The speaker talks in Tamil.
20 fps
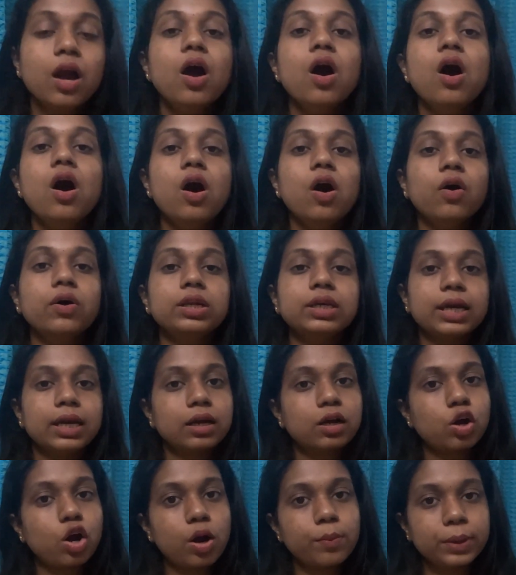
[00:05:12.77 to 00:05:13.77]
ஆர் நீங்கள் எங்கள்
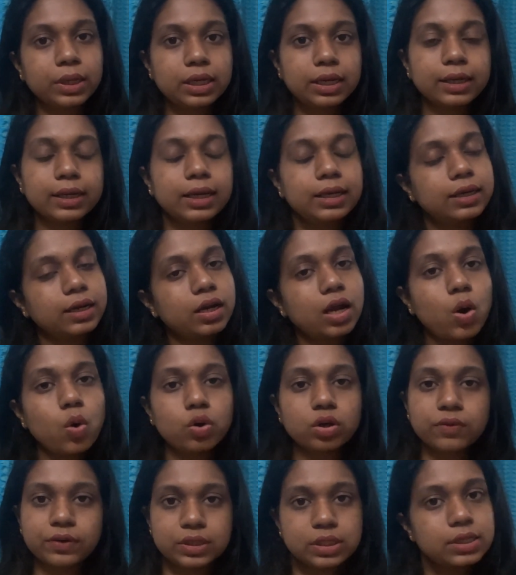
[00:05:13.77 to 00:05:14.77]
காமெண்ட்லேயே கேளுங்க நான் உங்களுக்கு
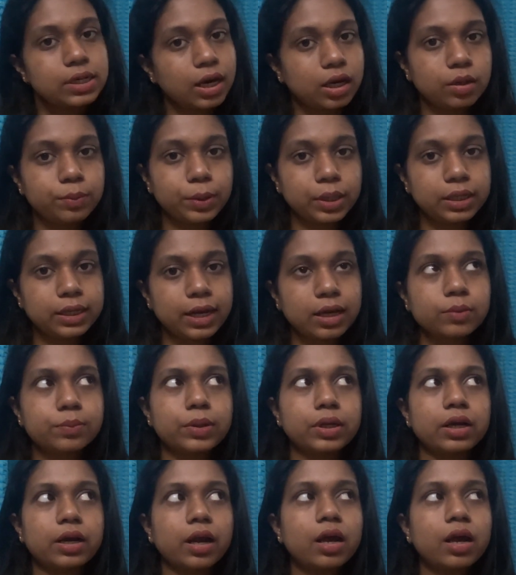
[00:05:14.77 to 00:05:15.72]
வந்துட்டு கண்டிப்பாக ரியாக்ட் பண்ணுறேன்